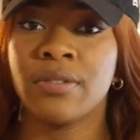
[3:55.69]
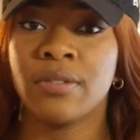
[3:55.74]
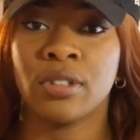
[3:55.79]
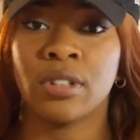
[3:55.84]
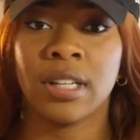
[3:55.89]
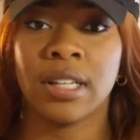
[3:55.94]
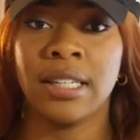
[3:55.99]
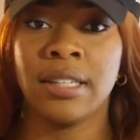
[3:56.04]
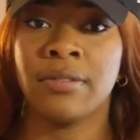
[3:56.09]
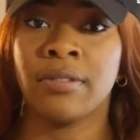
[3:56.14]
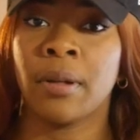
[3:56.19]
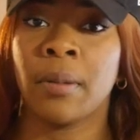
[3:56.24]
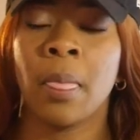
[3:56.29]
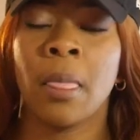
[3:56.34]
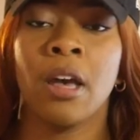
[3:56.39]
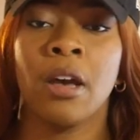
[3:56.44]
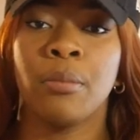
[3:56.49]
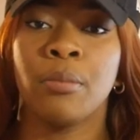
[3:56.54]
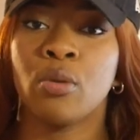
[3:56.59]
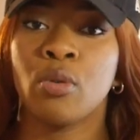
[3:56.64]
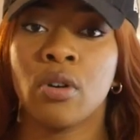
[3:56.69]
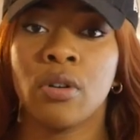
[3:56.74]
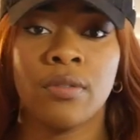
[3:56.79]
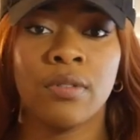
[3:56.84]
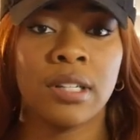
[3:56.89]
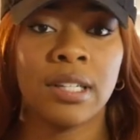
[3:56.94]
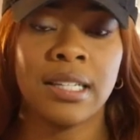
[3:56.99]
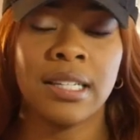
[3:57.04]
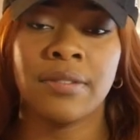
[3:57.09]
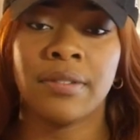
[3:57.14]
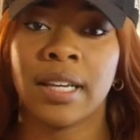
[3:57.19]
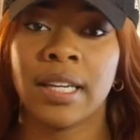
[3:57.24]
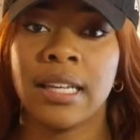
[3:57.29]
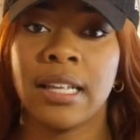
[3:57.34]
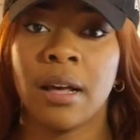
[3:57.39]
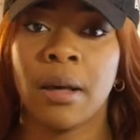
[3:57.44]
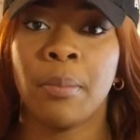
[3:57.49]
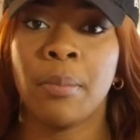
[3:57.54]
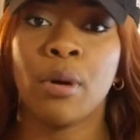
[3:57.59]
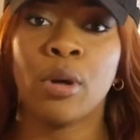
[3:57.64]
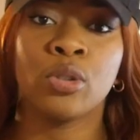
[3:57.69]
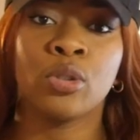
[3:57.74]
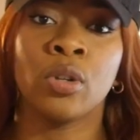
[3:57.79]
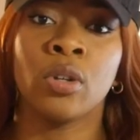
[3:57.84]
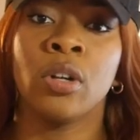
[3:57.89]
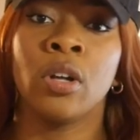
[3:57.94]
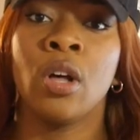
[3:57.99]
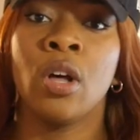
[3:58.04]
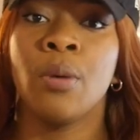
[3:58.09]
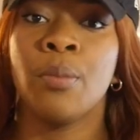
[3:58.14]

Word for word: votre livre. Pourquoi votre livre, il est important.